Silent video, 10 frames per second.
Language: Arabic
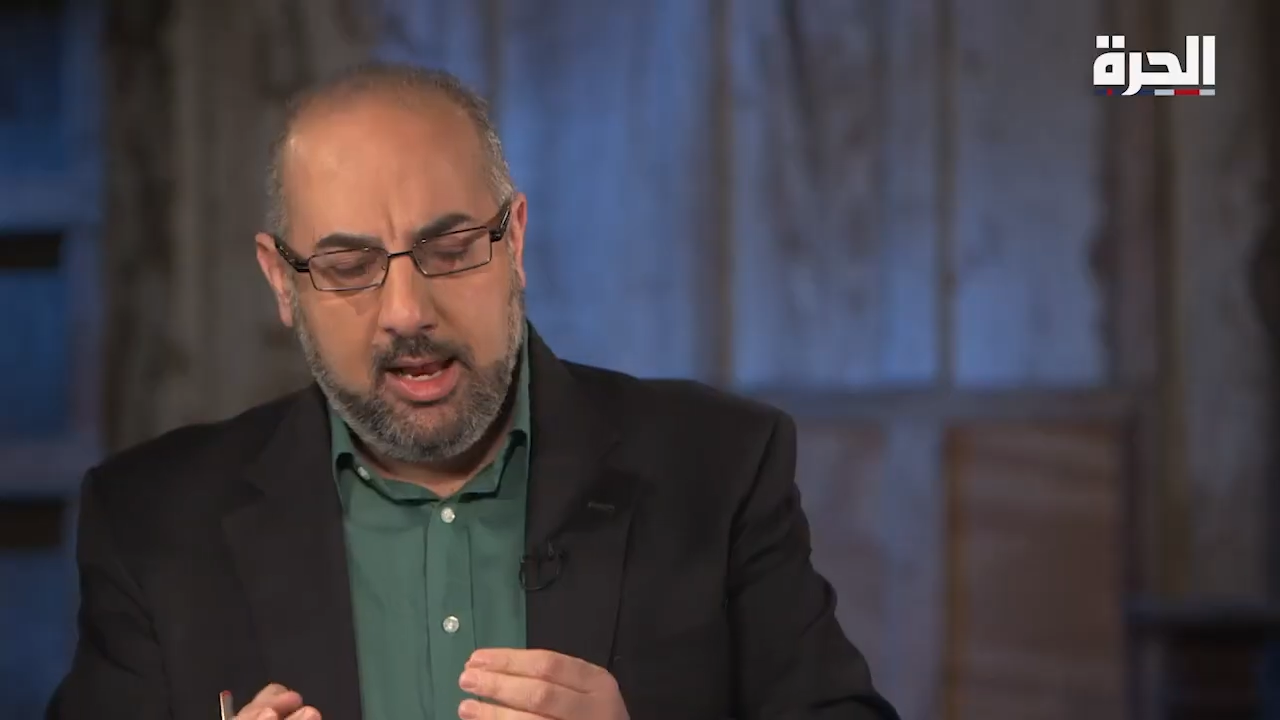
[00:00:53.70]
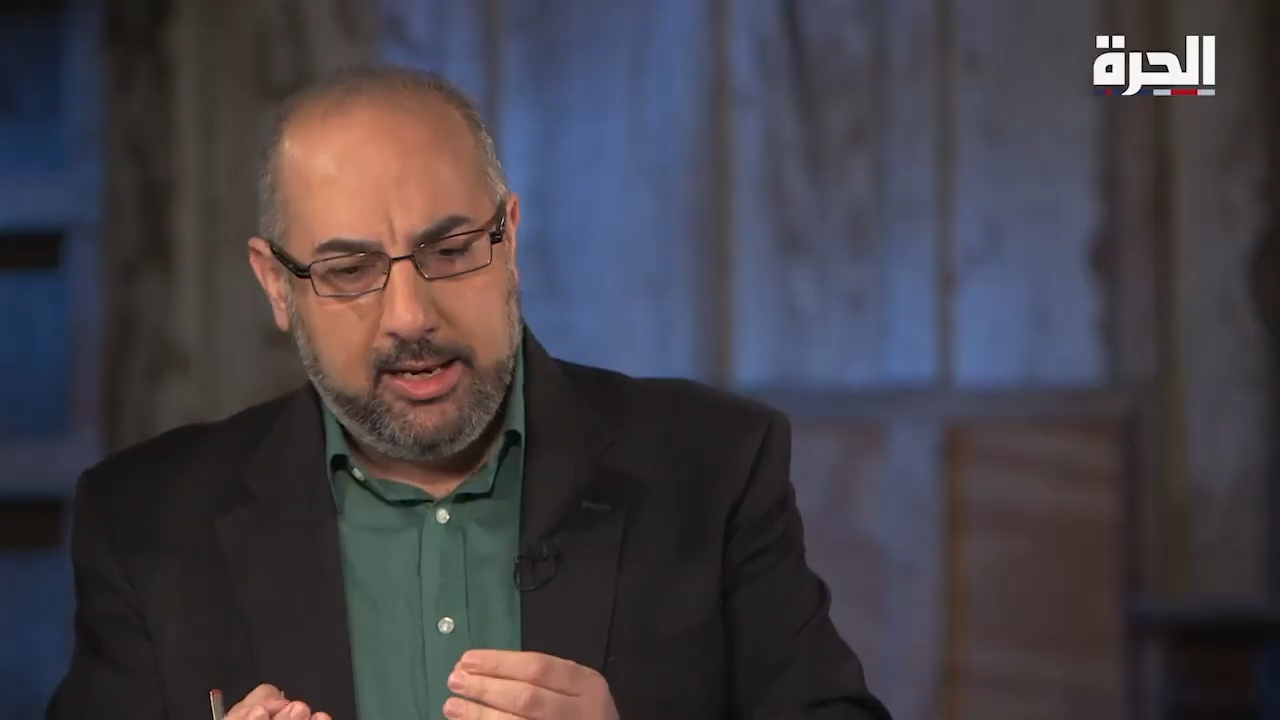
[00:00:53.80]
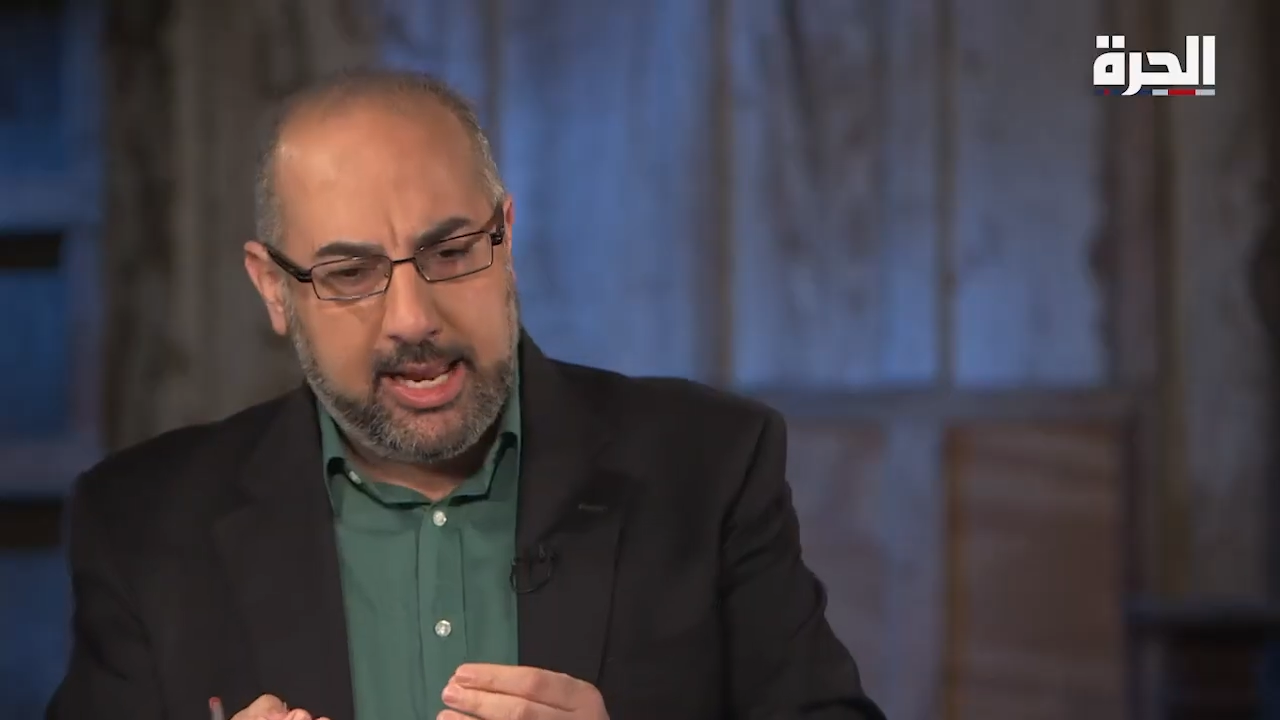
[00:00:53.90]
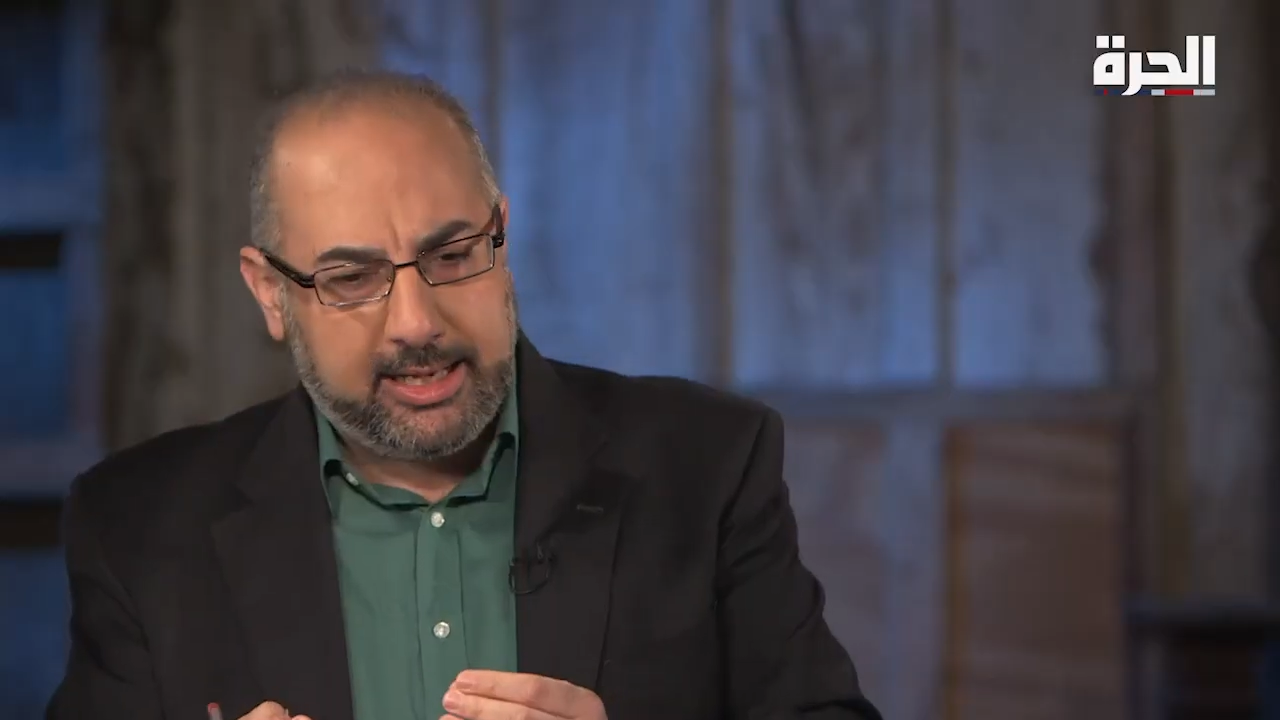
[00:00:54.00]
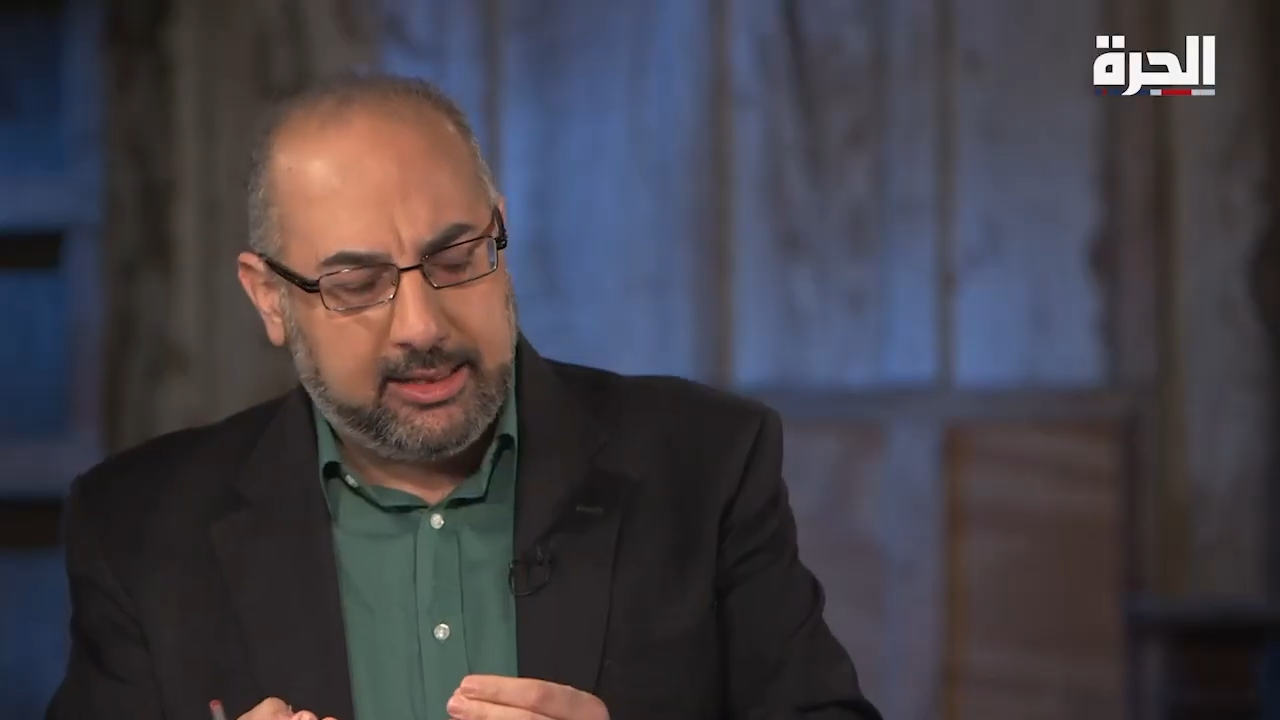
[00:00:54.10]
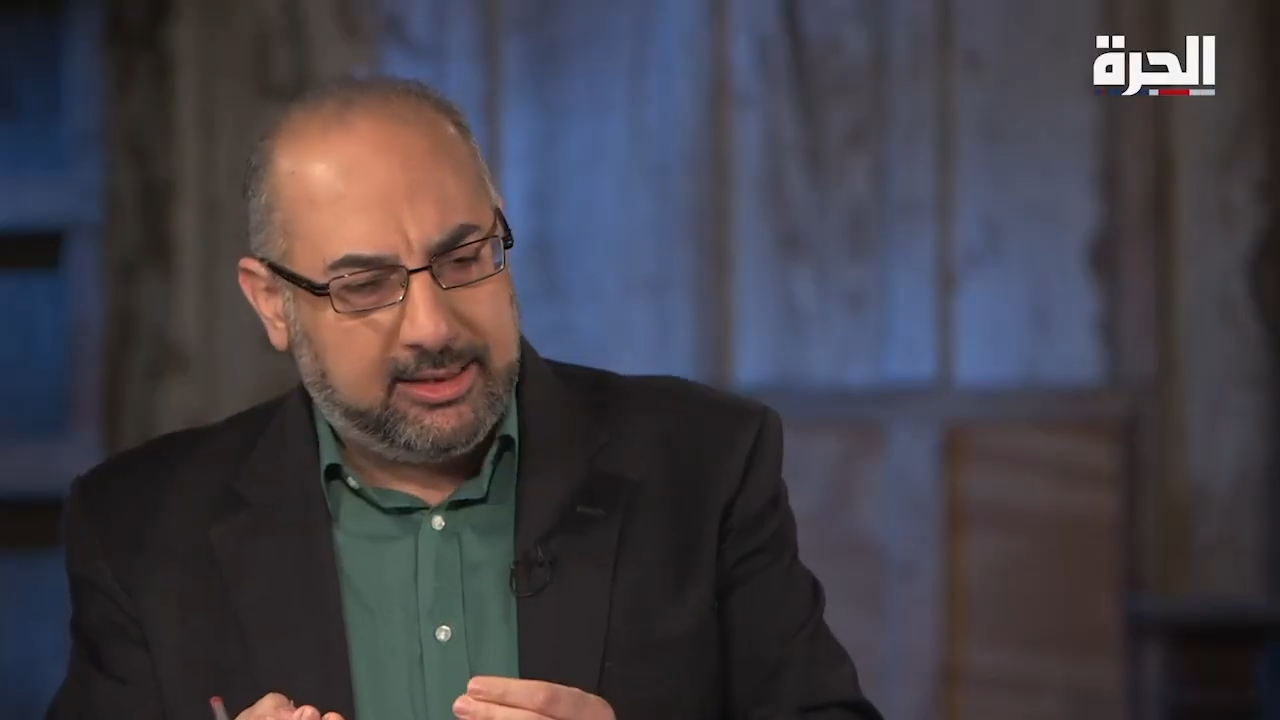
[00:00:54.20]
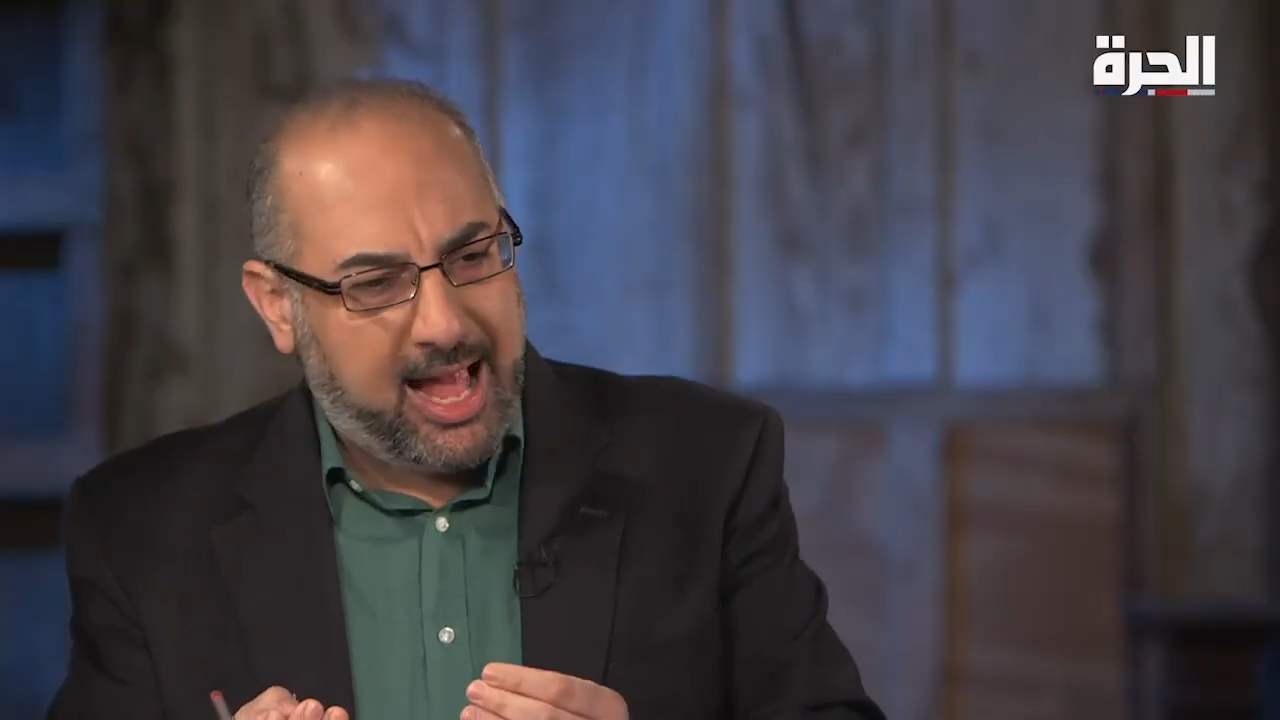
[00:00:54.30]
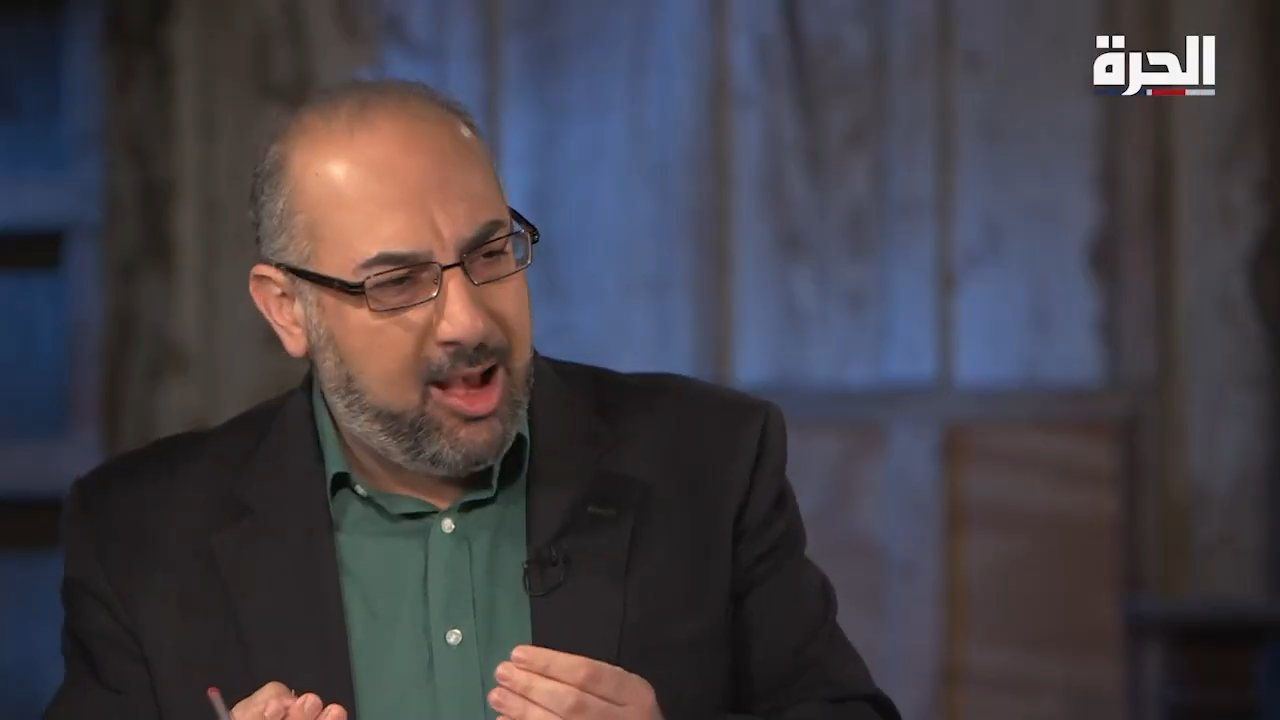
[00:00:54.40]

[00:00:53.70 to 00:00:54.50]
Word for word: لكن